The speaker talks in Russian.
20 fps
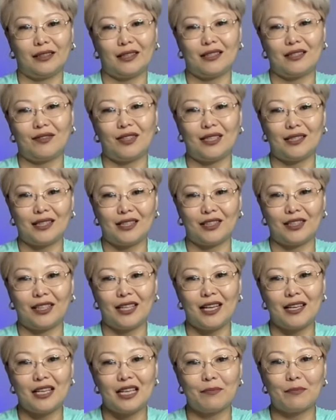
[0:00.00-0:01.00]
развития
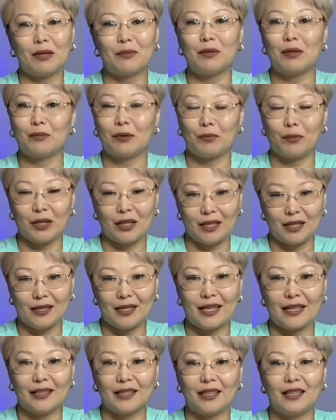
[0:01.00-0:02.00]
ожирения, помимо
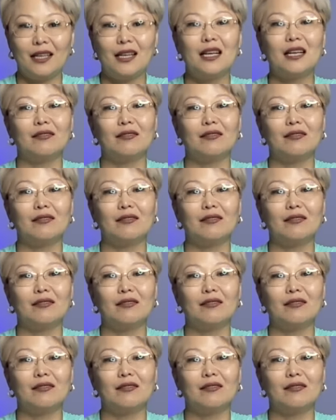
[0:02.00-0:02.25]
переедания,